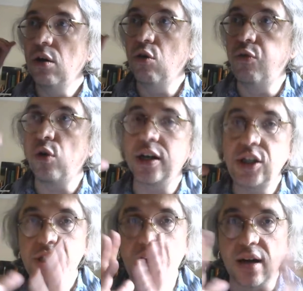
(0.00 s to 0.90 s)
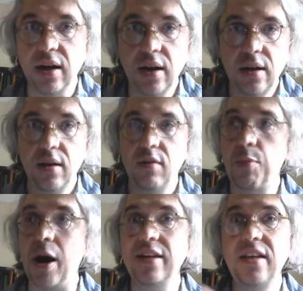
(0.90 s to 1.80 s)
ufuk açacak,
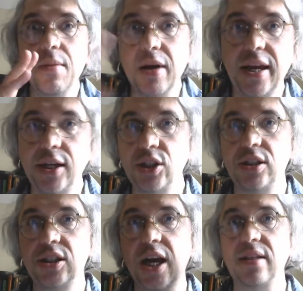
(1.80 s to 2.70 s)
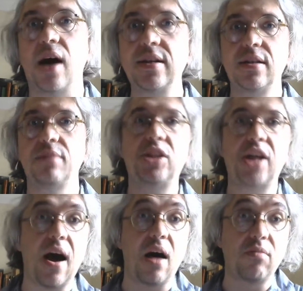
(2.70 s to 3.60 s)
paradigma değiştirecek tarzda bir
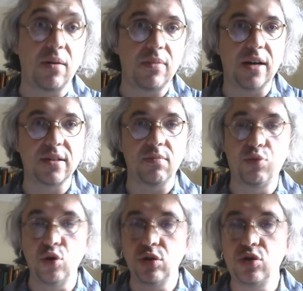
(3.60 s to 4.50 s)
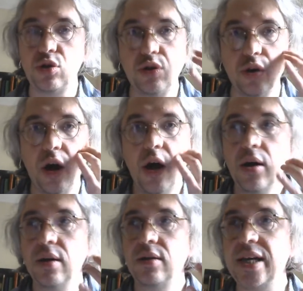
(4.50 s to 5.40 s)
şey yapmam lazım. Bu çünkü
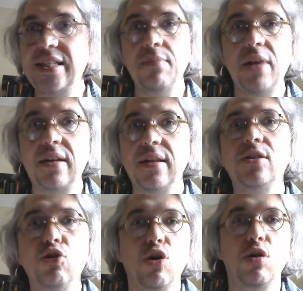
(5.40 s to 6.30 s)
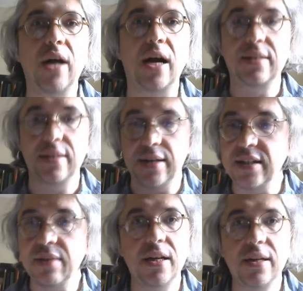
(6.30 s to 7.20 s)
Resimleri nasıl yorumlarsın?
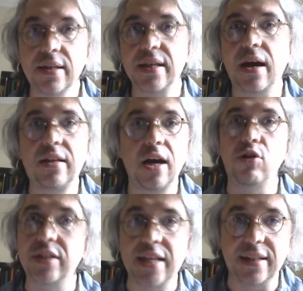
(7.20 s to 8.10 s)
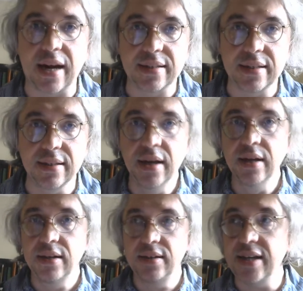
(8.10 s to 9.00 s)
Resimleri nasıl kategorize edersin?
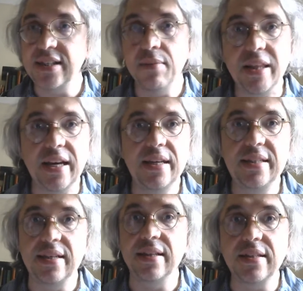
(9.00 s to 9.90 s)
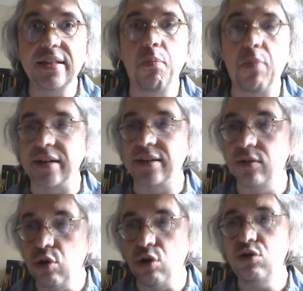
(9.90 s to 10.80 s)
Resim analizini nasıl
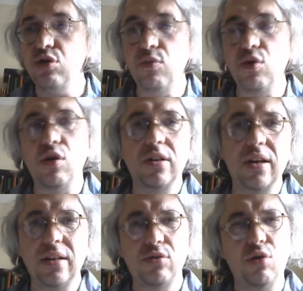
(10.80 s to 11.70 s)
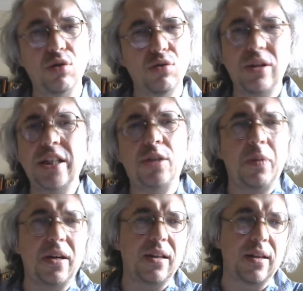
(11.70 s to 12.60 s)
yaparsın? Doğru düzgün bu konuda doğru
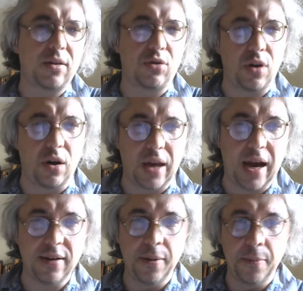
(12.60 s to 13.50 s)
hiçbir literatür yok yani.